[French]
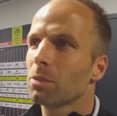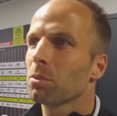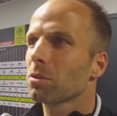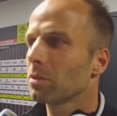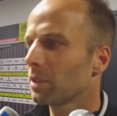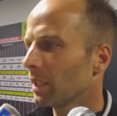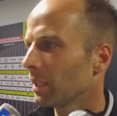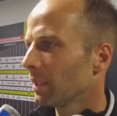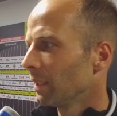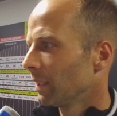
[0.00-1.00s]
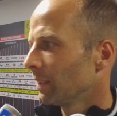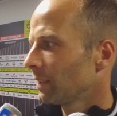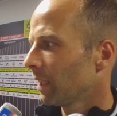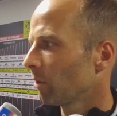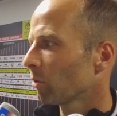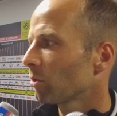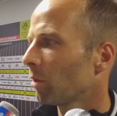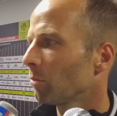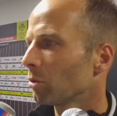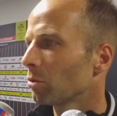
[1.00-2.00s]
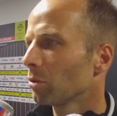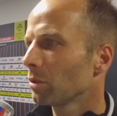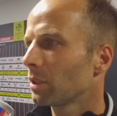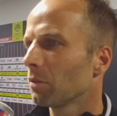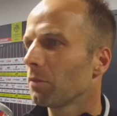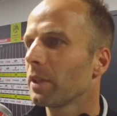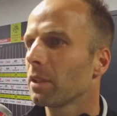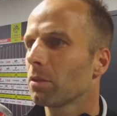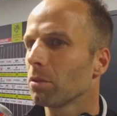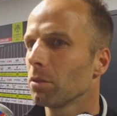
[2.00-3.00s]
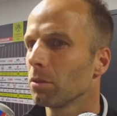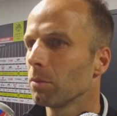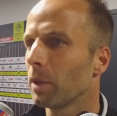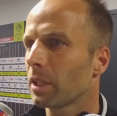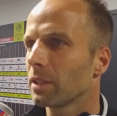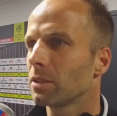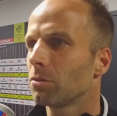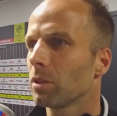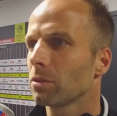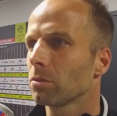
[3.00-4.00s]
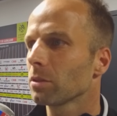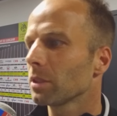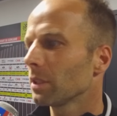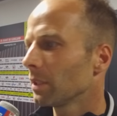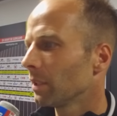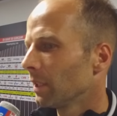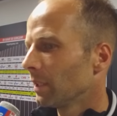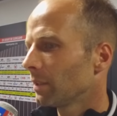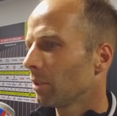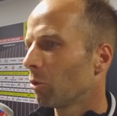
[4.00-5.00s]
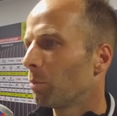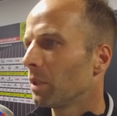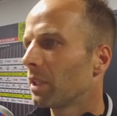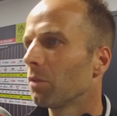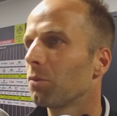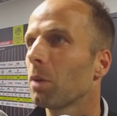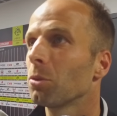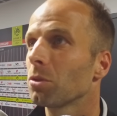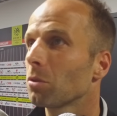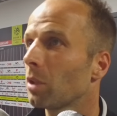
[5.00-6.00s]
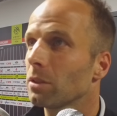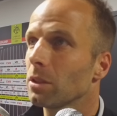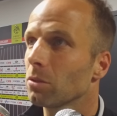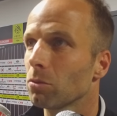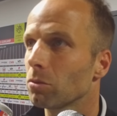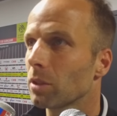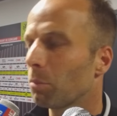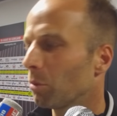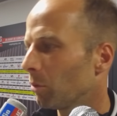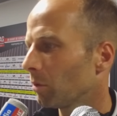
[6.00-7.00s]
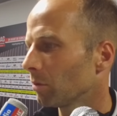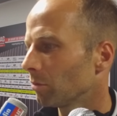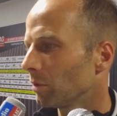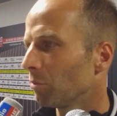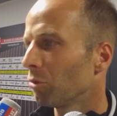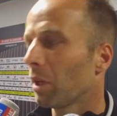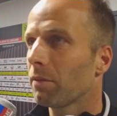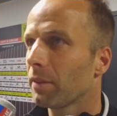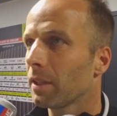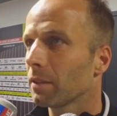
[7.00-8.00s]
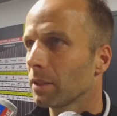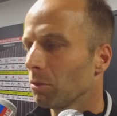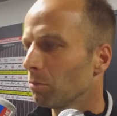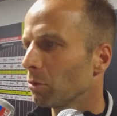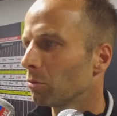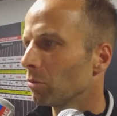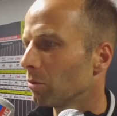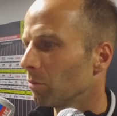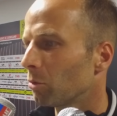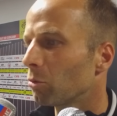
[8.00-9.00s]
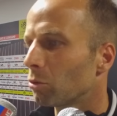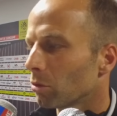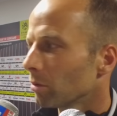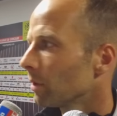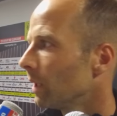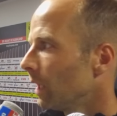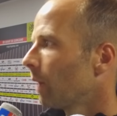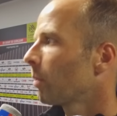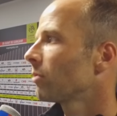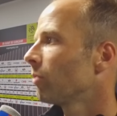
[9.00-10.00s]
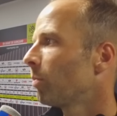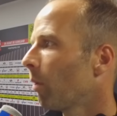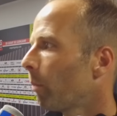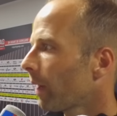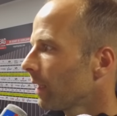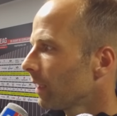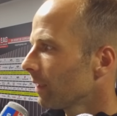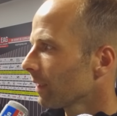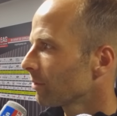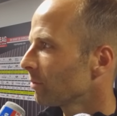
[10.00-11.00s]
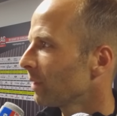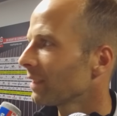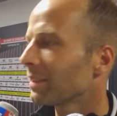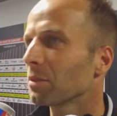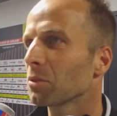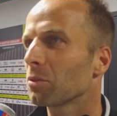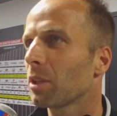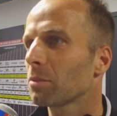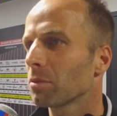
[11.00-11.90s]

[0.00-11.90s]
Je pense que c'est c'est un ensemble de choses qui ont fait que, bah, la situation s'est compliquée au fur et à mesure de la saison, tout simplement. Du début à la fin, il y a eu beaucoup de, beaucoup de choses. Après, je ne veux pas en parler et résumer la saison ce soir.